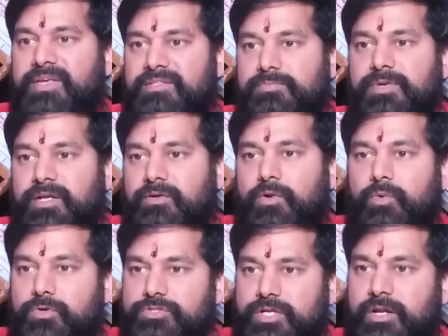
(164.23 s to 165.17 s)
ఎస్ మీ
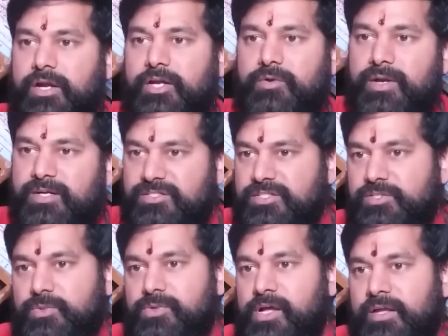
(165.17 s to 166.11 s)
ఇంట్లో కొంచెం నెగిటివ్
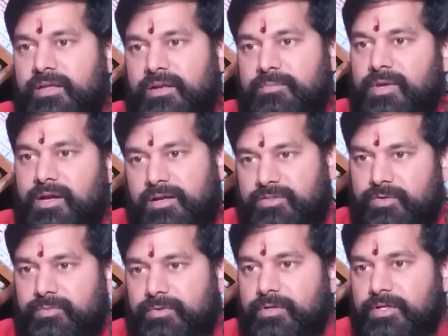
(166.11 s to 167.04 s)
ఎనర్జీస్ ఉన్నాయి అని మీకు
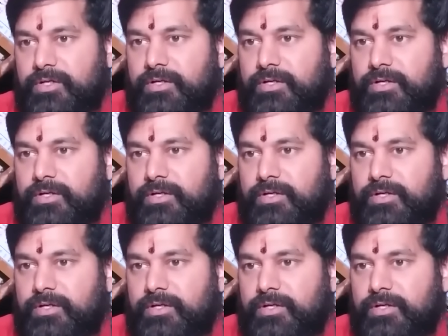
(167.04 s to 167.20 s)
అర్థం